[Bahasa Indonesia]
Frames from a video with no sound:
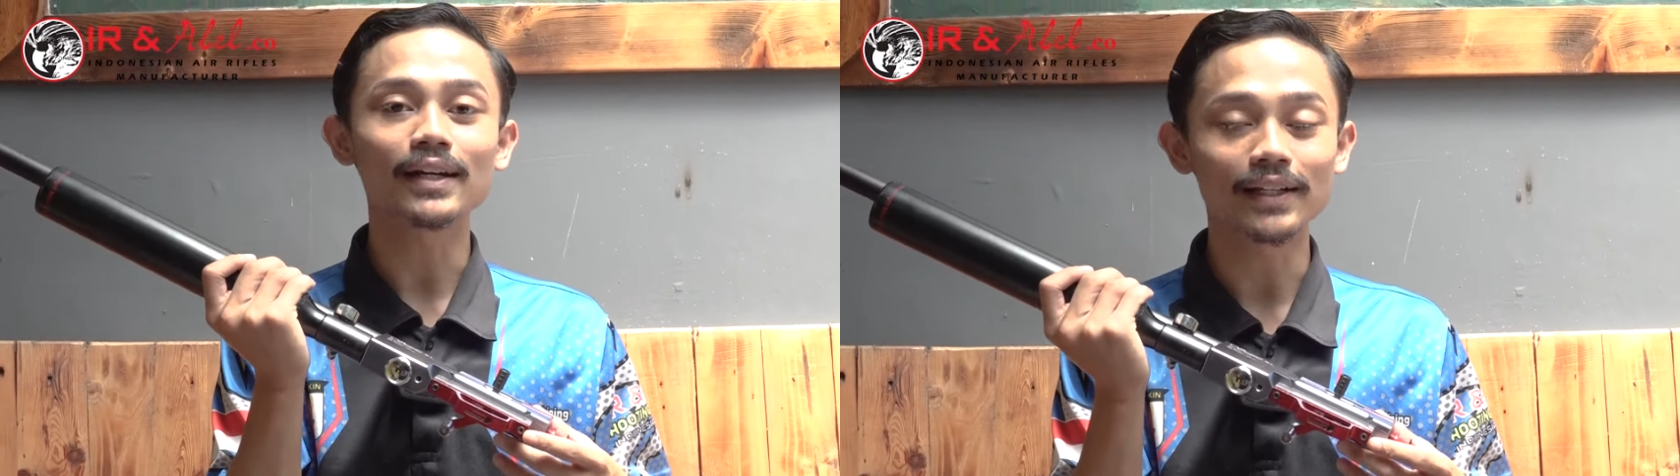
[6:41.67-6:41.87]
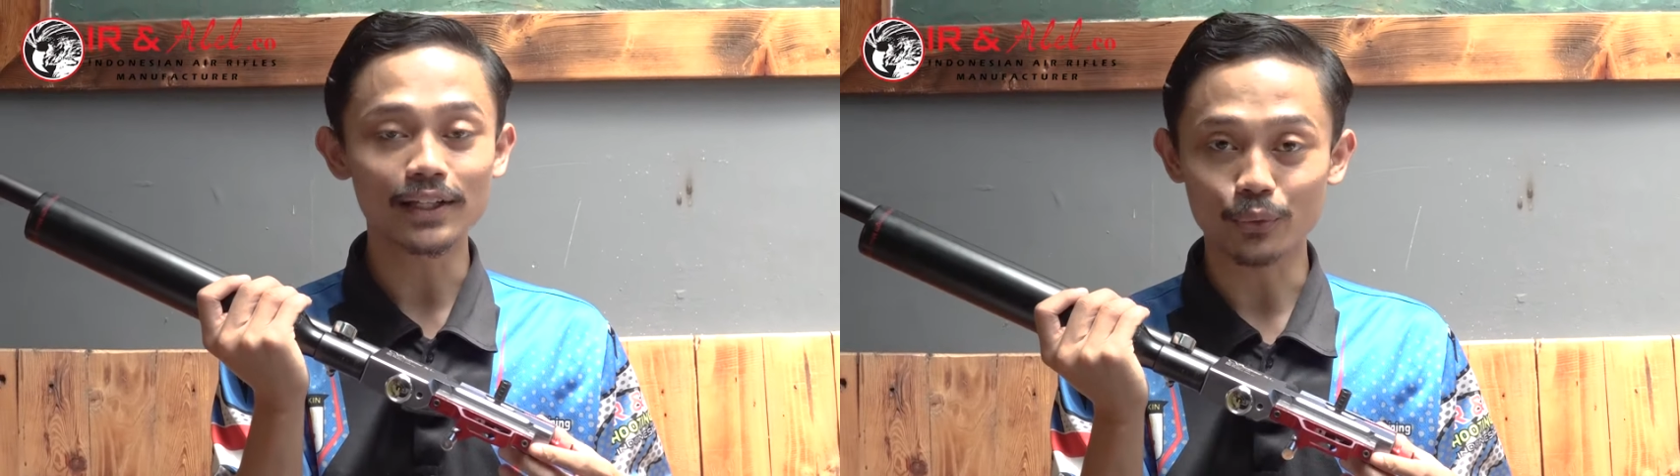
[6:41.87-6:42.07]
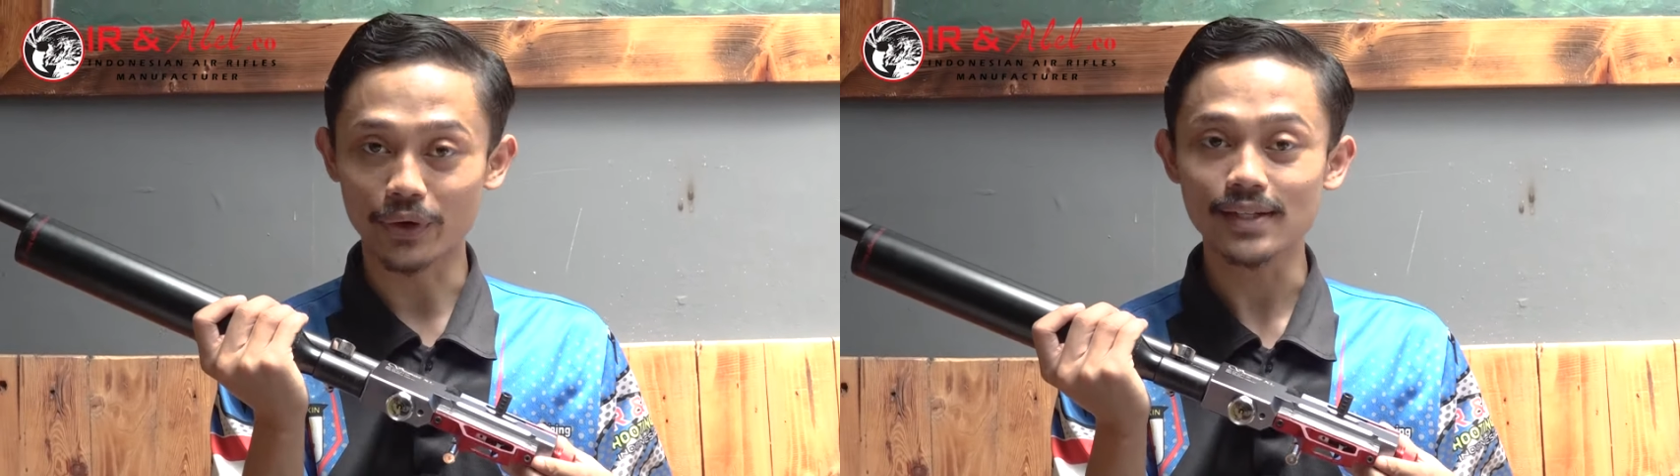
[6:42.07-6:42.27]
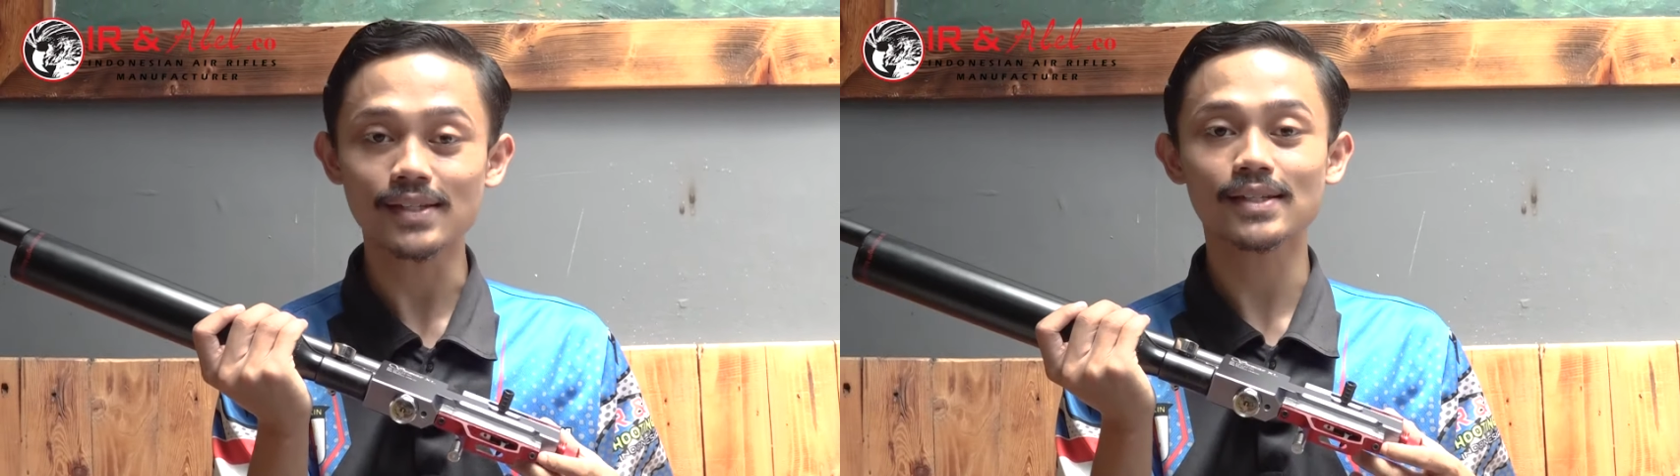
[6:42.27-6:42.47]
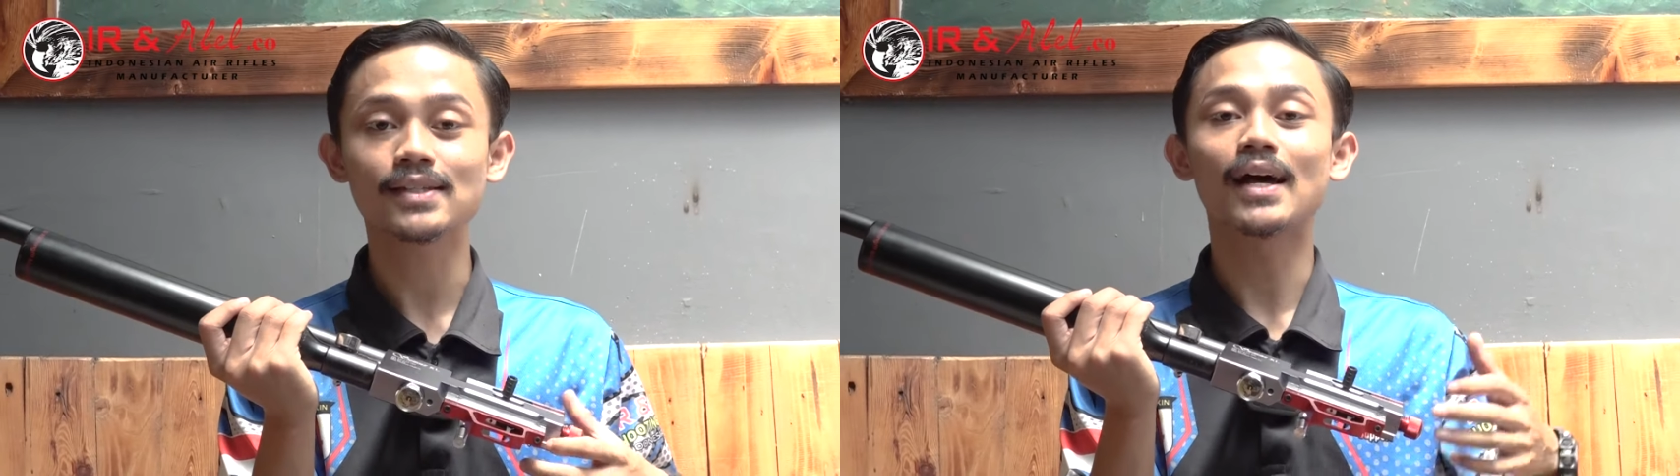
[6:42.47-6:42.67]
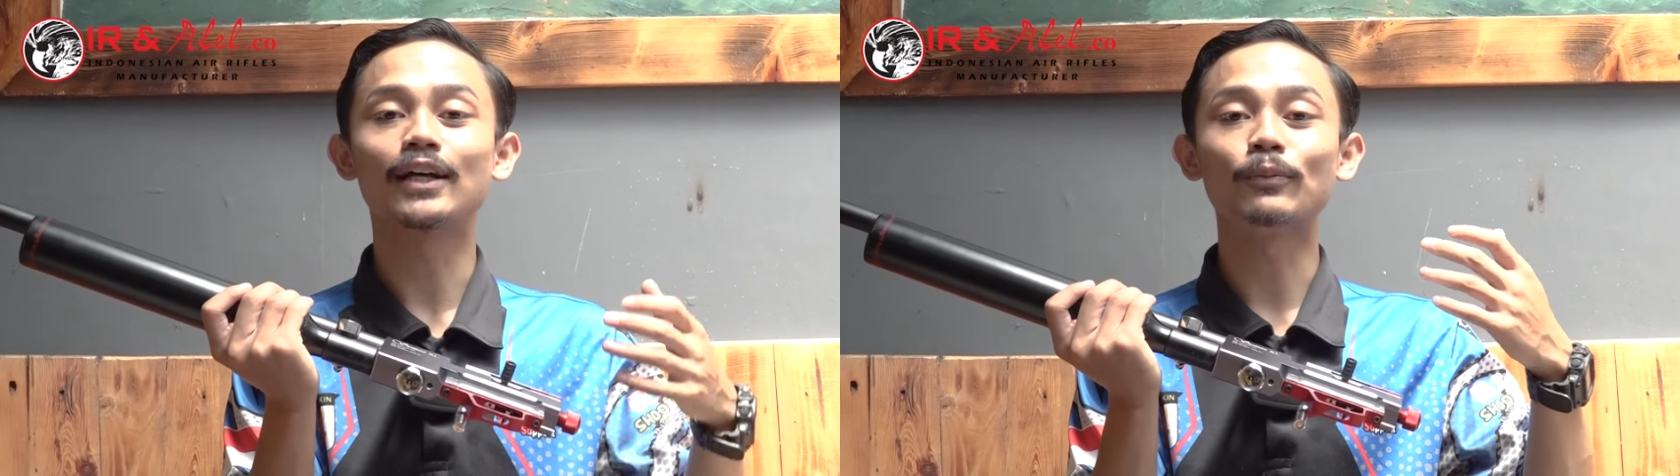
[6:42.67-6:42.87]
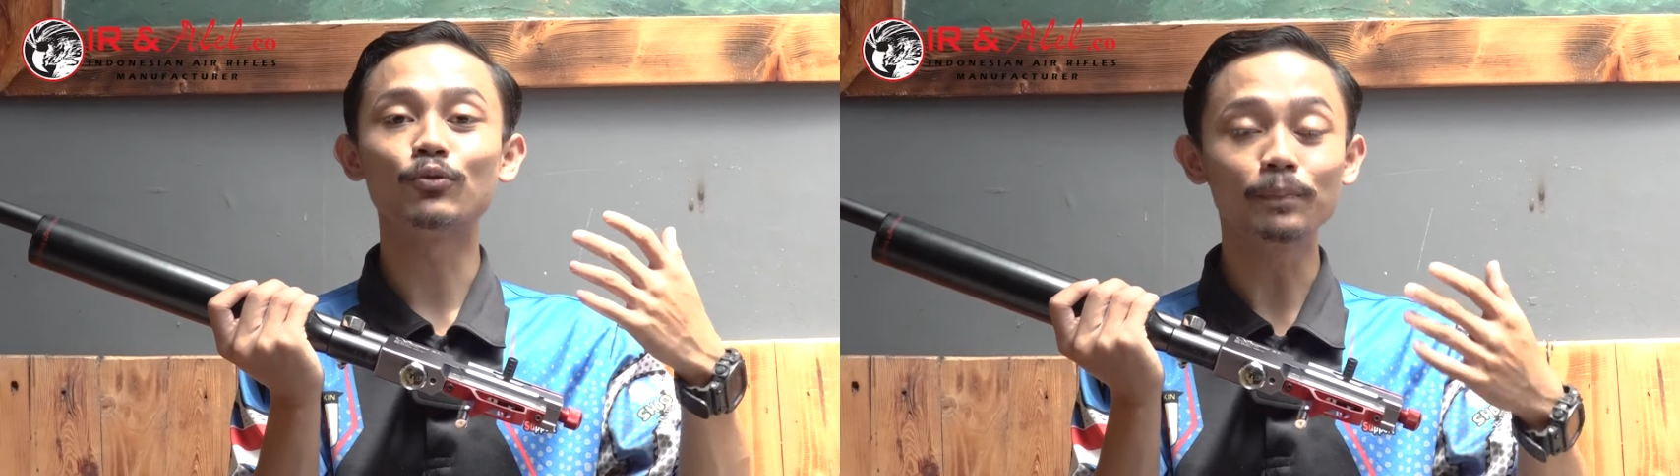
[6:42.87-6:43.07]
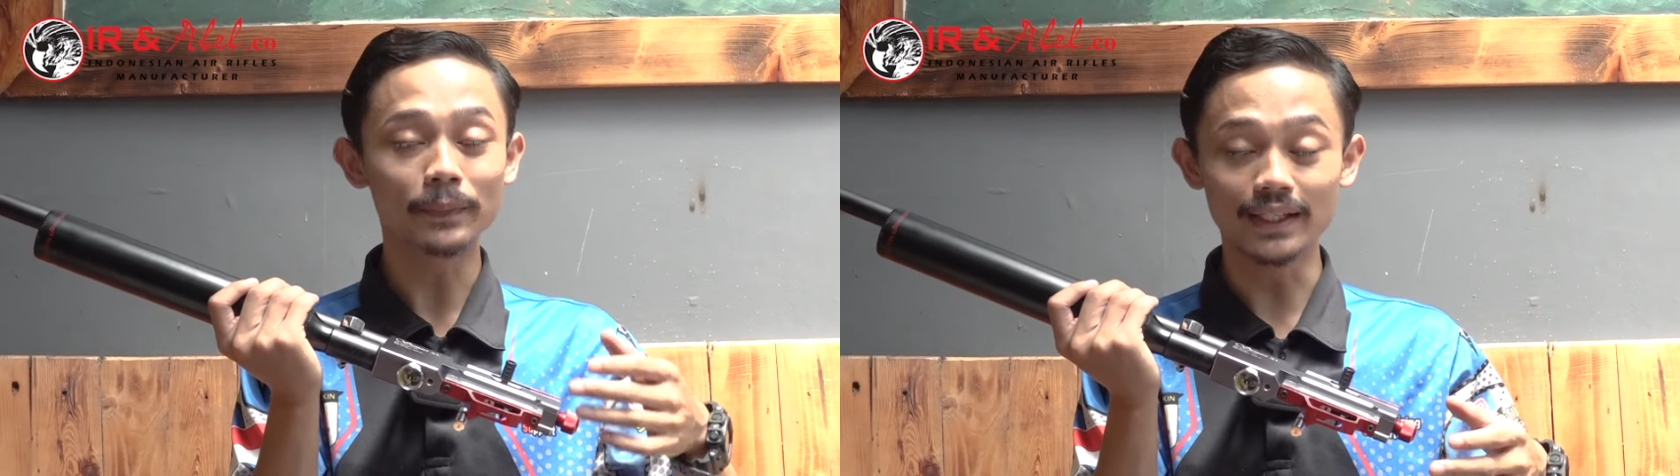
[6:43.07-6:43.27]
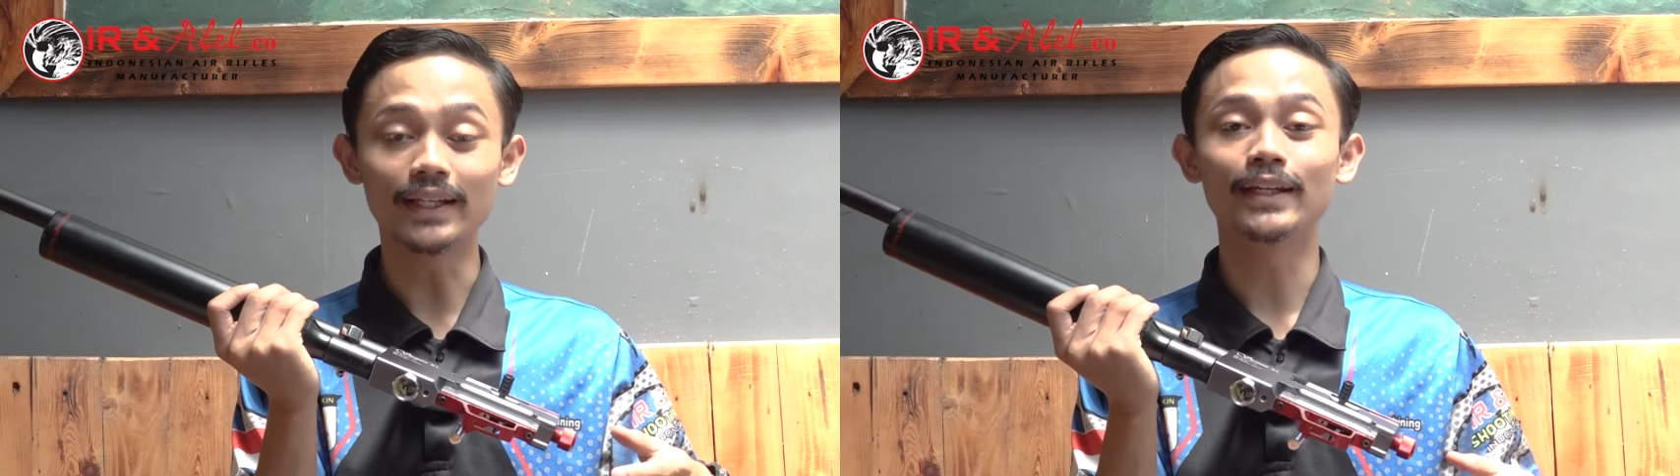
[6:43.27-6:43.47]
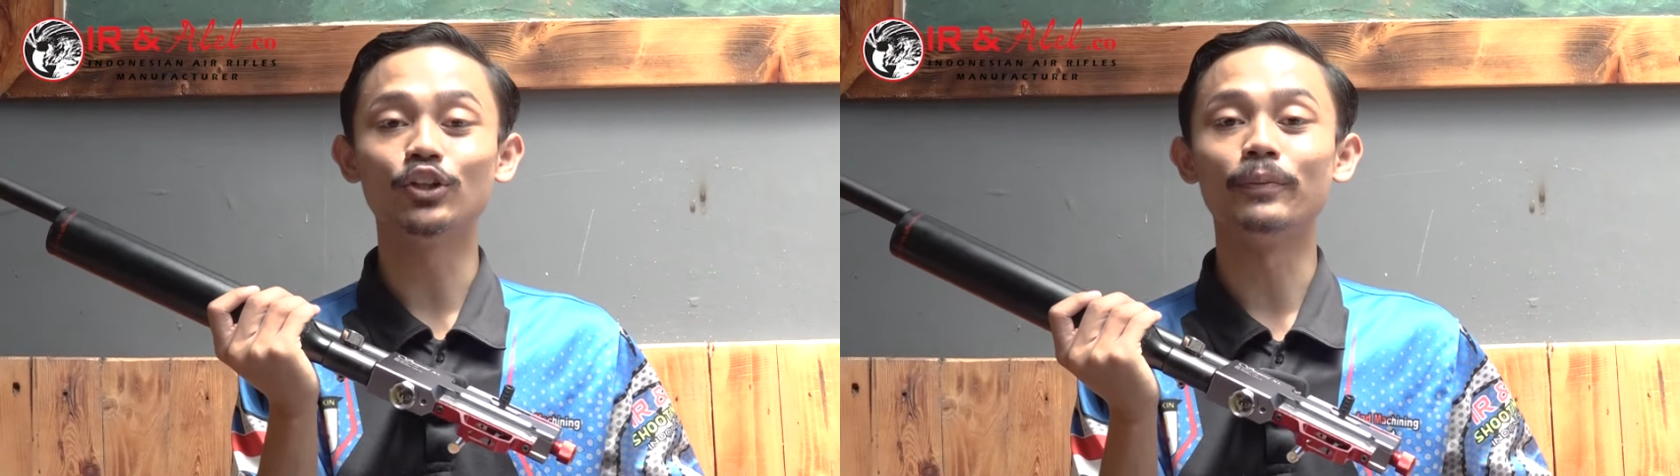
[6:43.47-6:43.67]
request ataupun
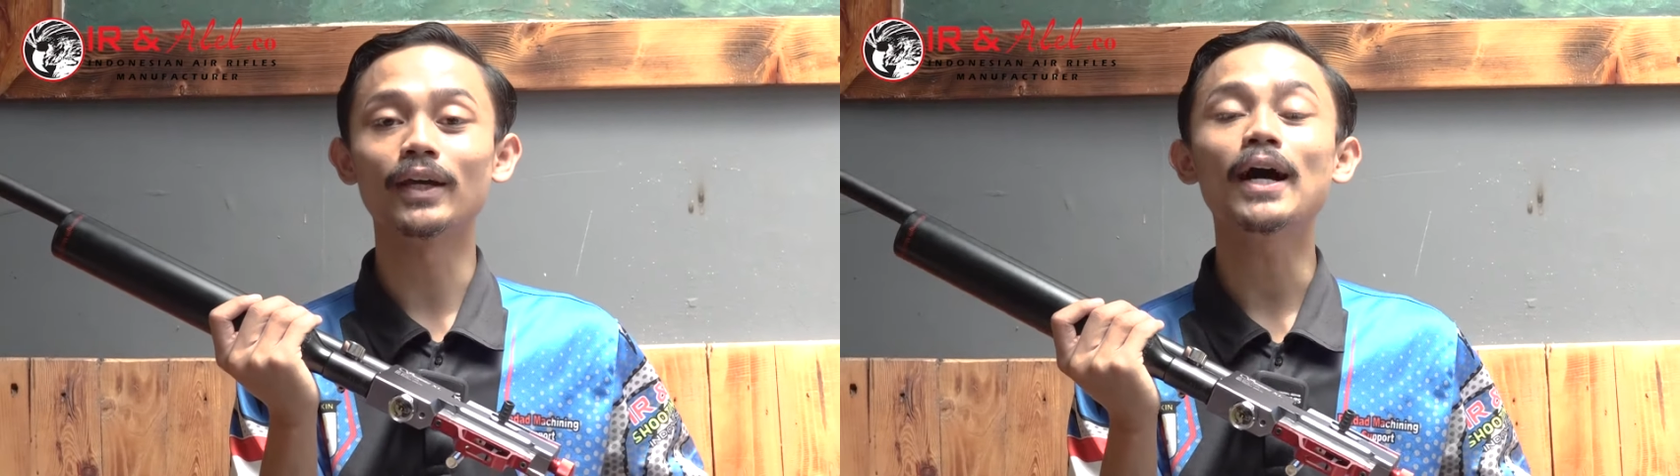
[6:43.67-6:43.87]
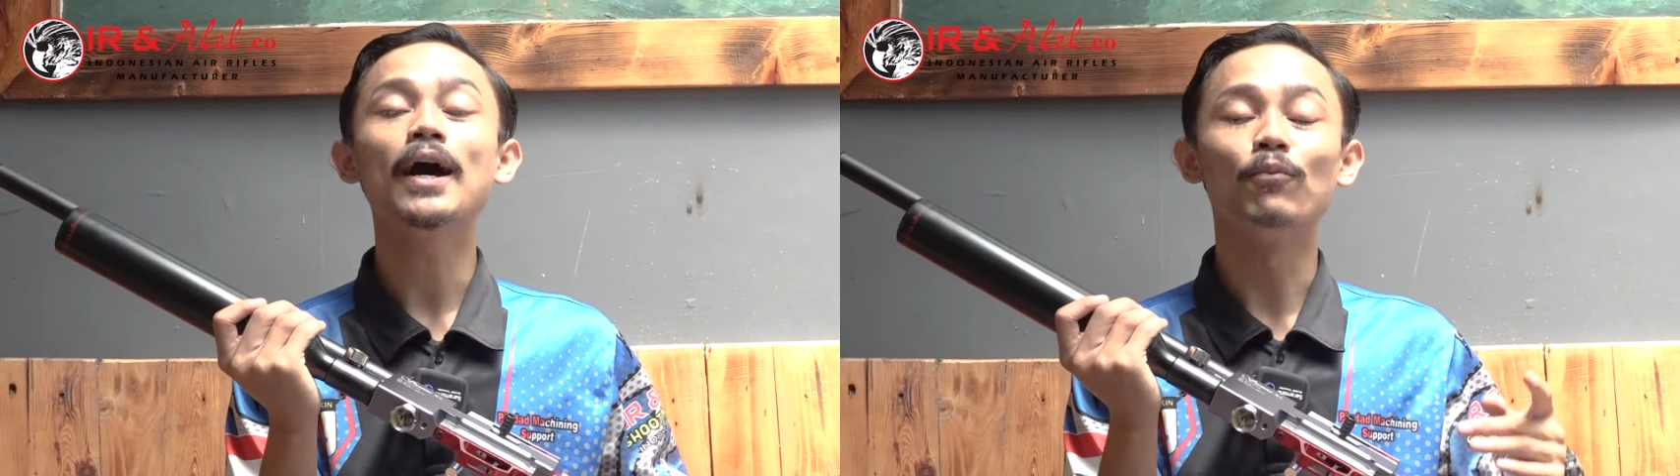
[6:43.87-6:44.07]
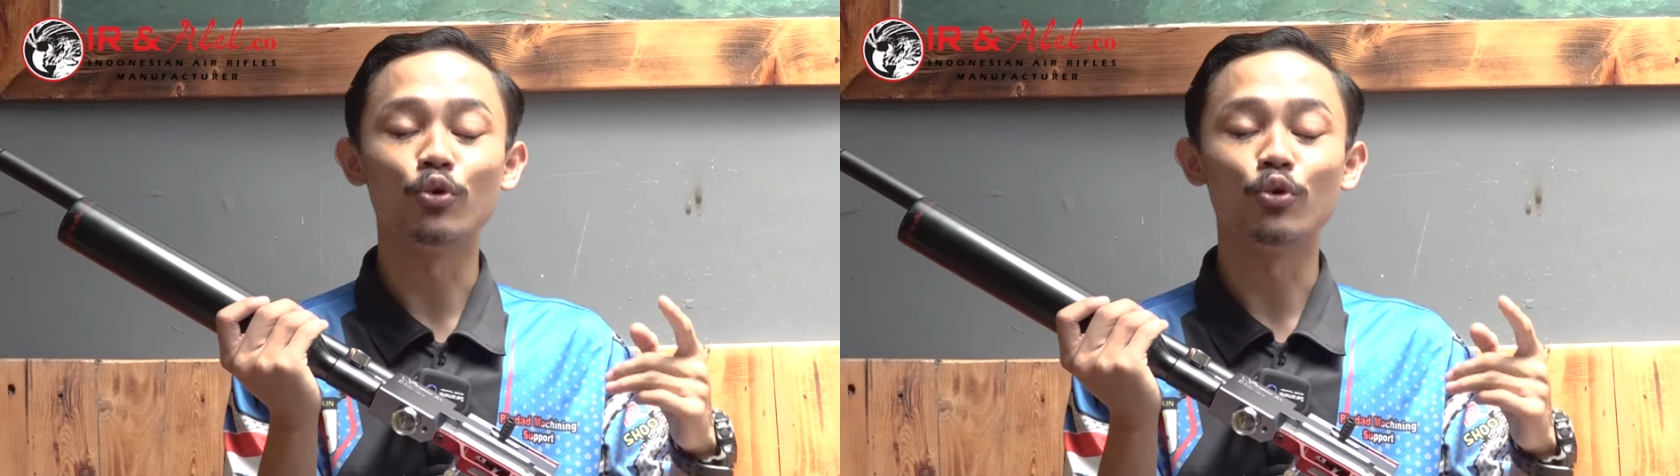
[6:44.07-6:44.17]
pilih gitu Om ya,